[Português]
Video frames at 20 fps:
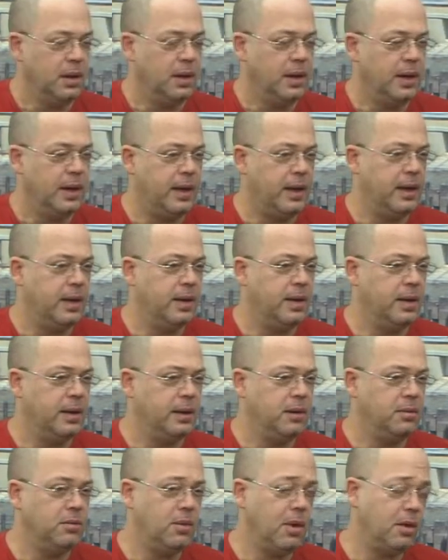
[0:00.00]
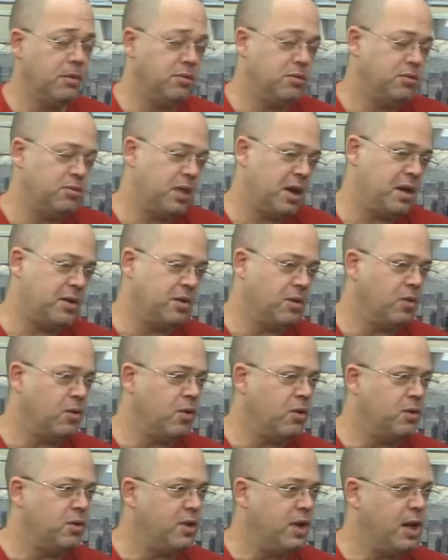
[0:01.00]
É, não, não fica ser um
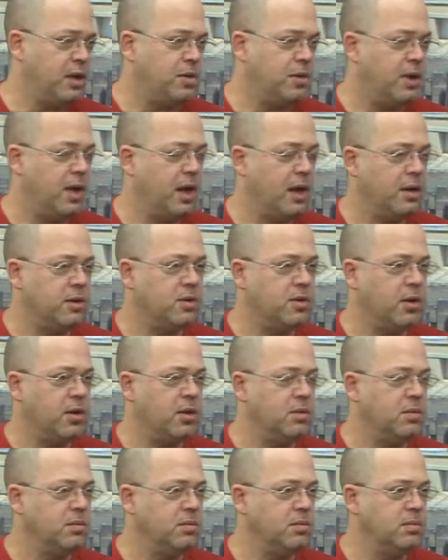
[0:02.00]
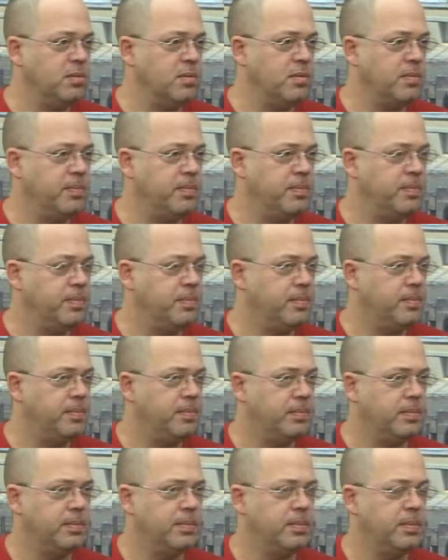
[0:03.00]
conceito, né? É só um,
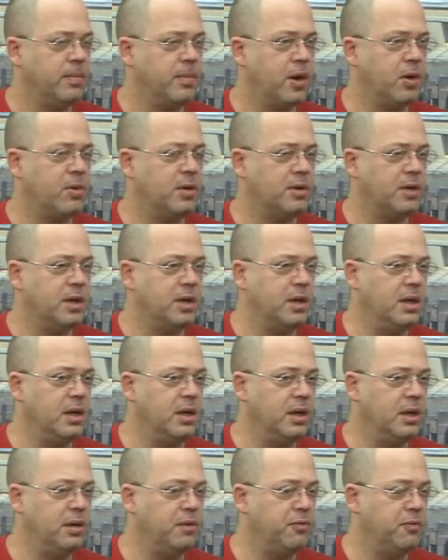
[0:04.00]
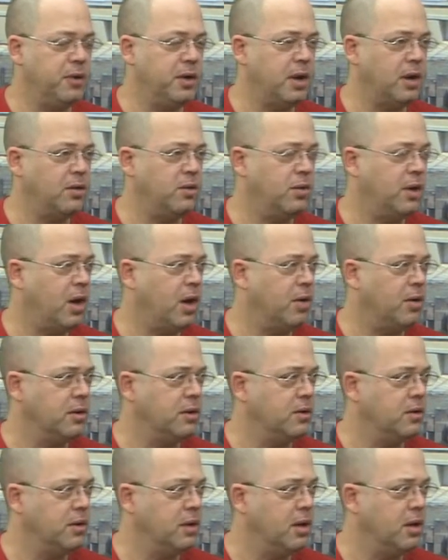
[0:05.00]
uma coisa que foi natural,
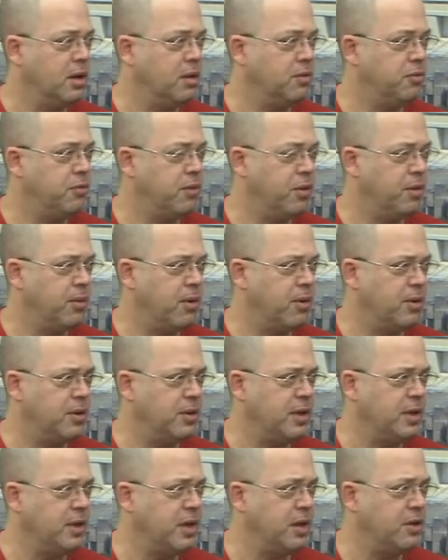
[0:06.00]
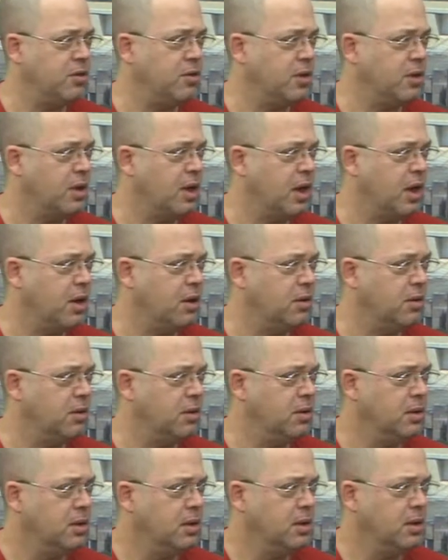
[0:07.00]
assim, né? Não foi uma coisa intencional.
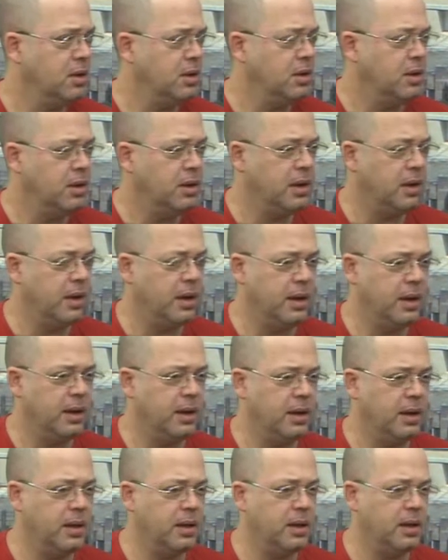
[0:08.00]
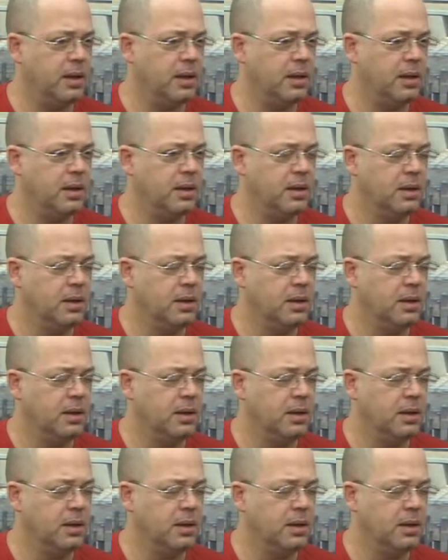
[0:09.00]
É,